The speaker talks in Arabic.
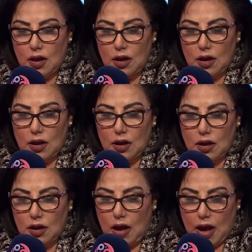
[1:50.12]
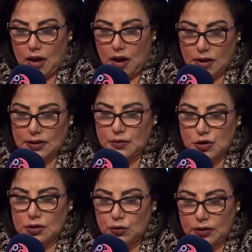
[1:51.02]
آه
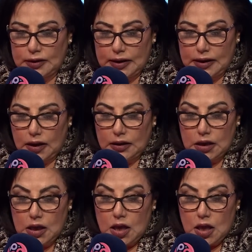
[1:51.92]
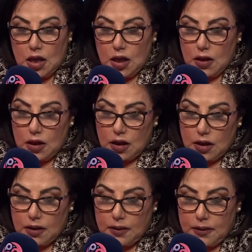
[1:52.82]
هتمشي الدنيا يعني
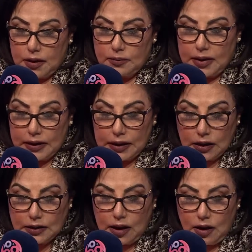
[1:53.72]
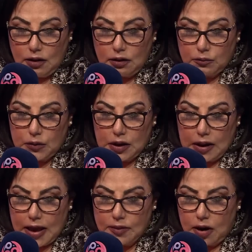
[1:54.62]
آه المريخ ده
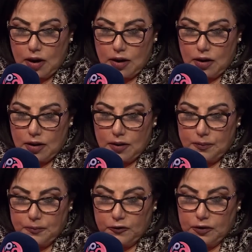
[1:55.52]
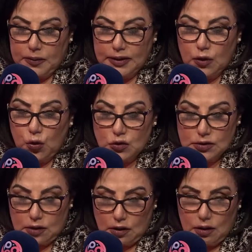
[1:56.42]
هيبقى في بيت
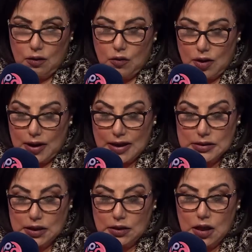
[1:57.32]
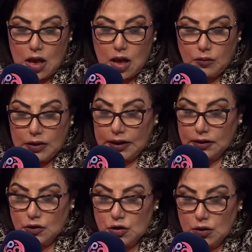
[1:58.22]
الأسرة اللي هو الأسد من
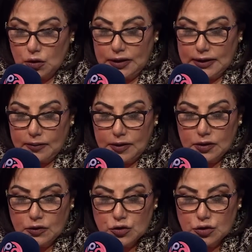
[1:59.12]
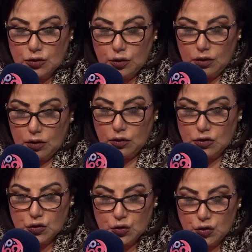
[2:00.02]
11 يوليو ل 28
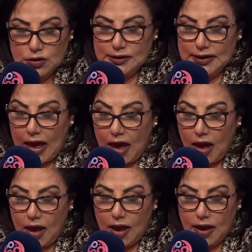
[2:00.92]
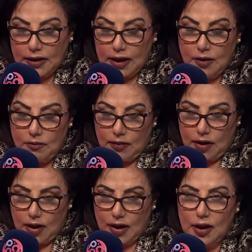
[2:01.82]
أغسطس ده يا
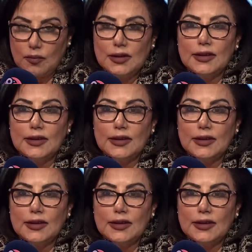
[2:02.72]
إما هيعمل